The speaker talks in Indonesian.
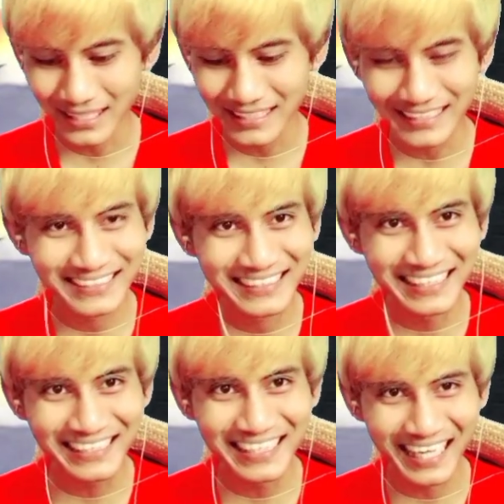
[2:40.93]
alias
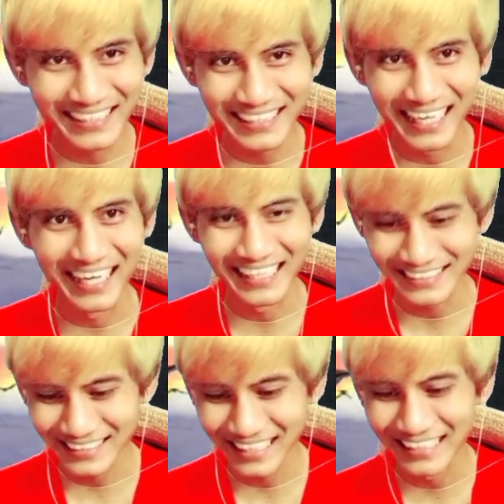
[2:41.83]
Zidan,
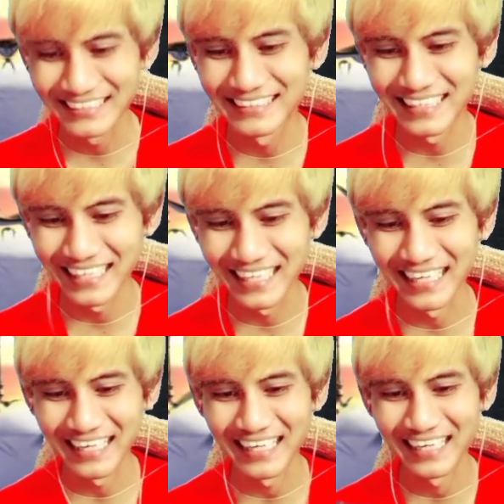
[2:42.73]
guys
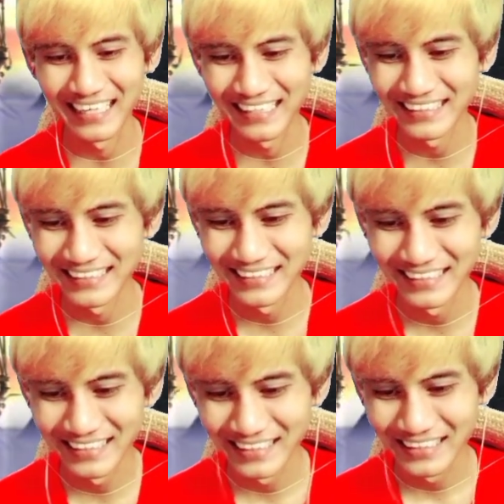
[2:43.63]
aja
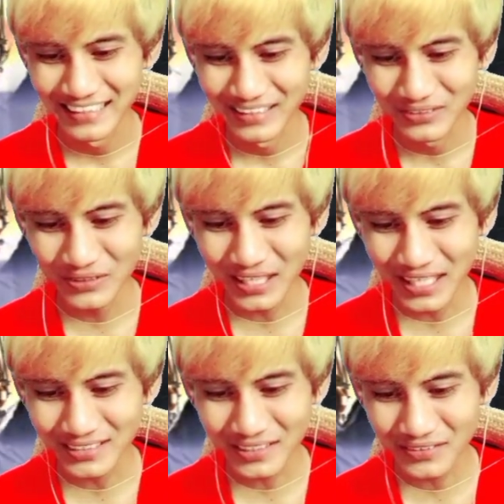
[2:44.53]
untuk
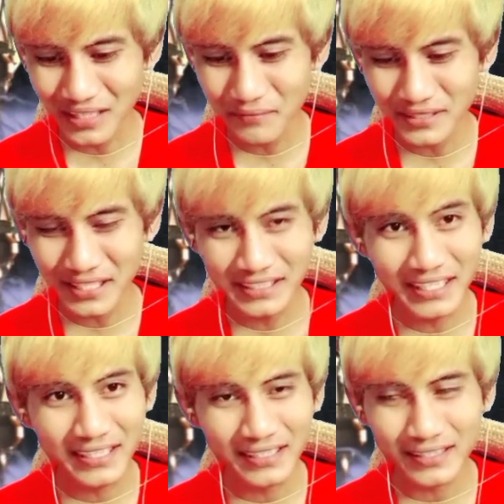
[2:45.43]
karakter utamanya
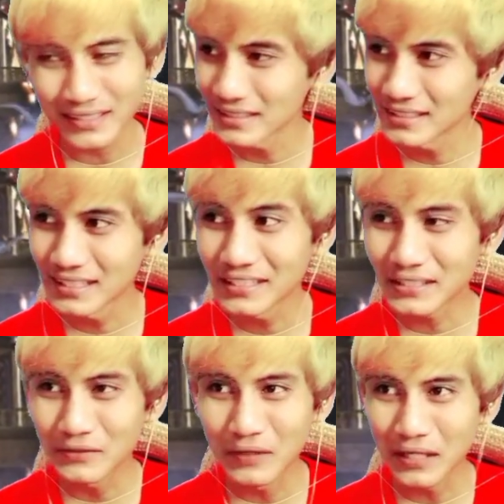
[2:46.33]
ini ini
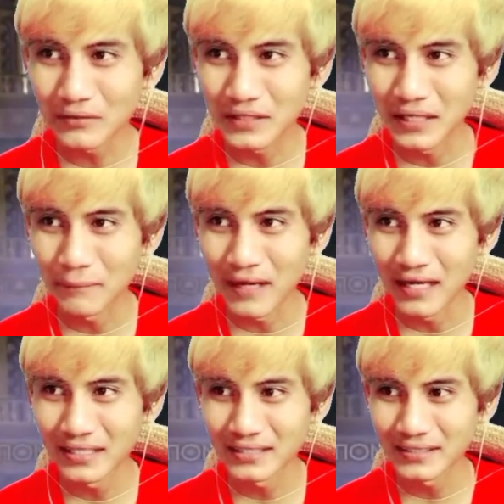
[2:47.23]
gua udah
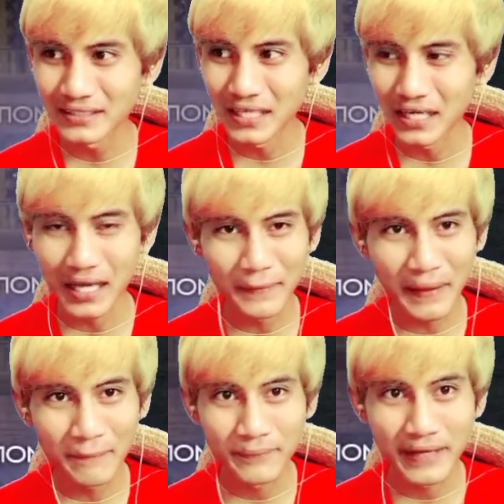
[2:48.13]
main udah
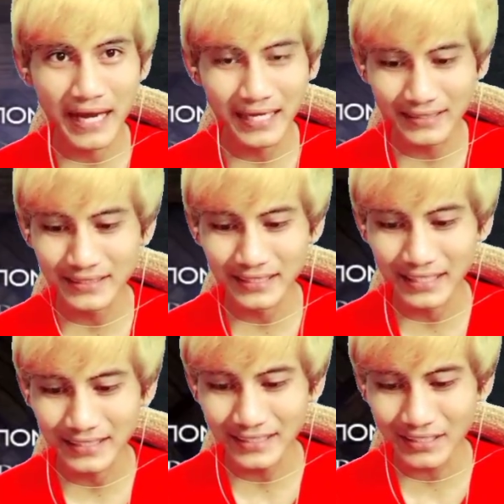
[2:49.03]
lama banget ya
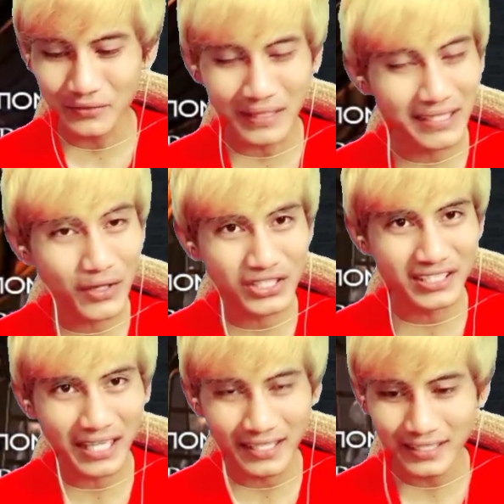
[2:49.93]
dan ini gua
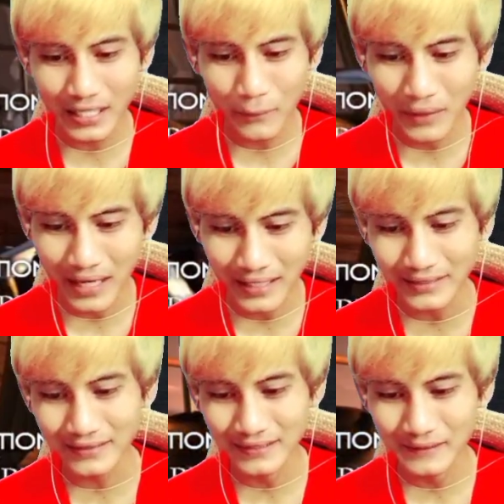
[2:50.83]
nostalgia
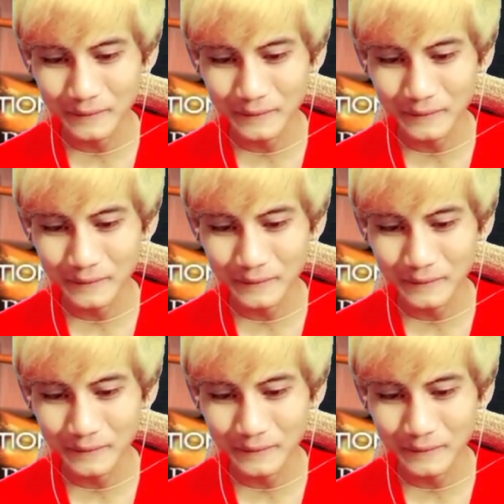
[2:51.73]
banget